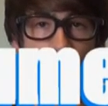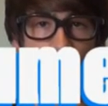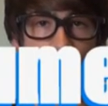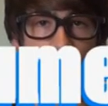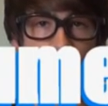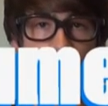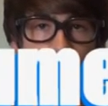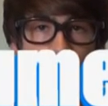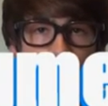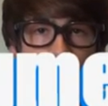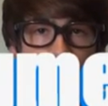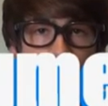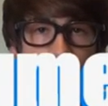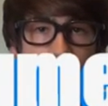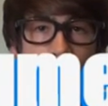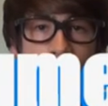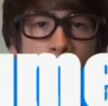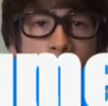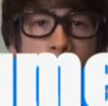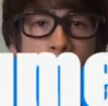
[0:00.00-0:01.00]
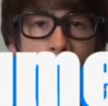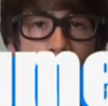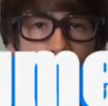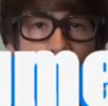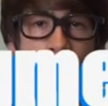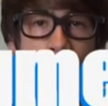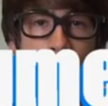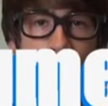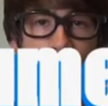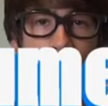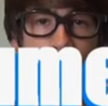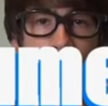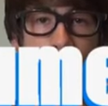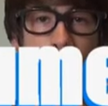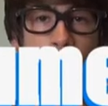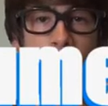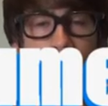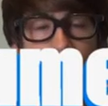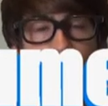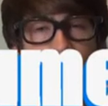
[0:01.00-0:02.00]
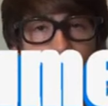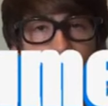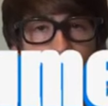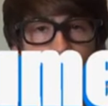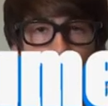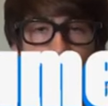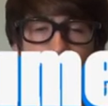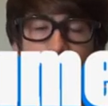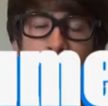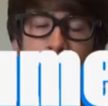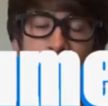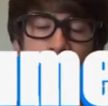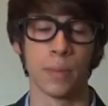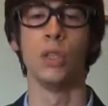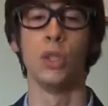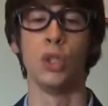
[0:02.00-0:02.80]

rubrica Il fumetto del mese.